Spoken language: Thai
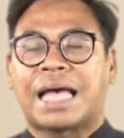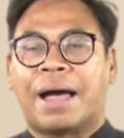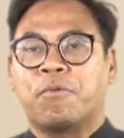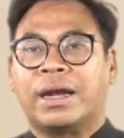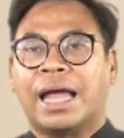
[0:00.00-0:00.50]

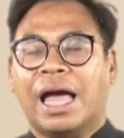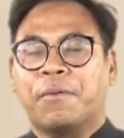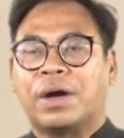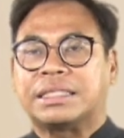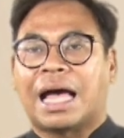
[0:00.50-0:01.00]
3 วัน
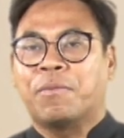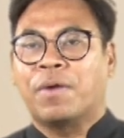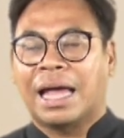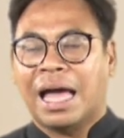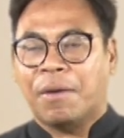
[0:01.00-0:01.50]
5 วัน
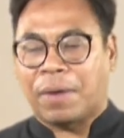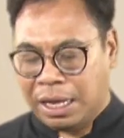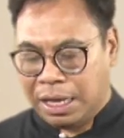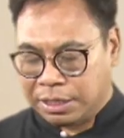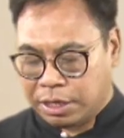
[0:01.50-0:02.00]
3 วัน 5 วัน
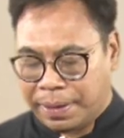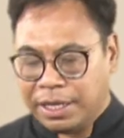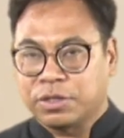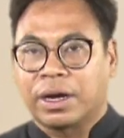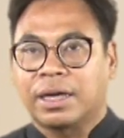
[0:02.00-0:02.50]
สนิพระน
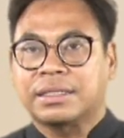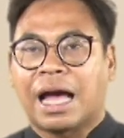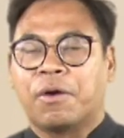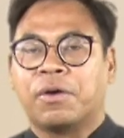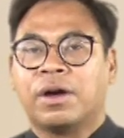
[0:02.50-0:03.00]
เรศวนก็จะ
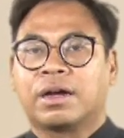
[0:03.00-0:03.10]
เอา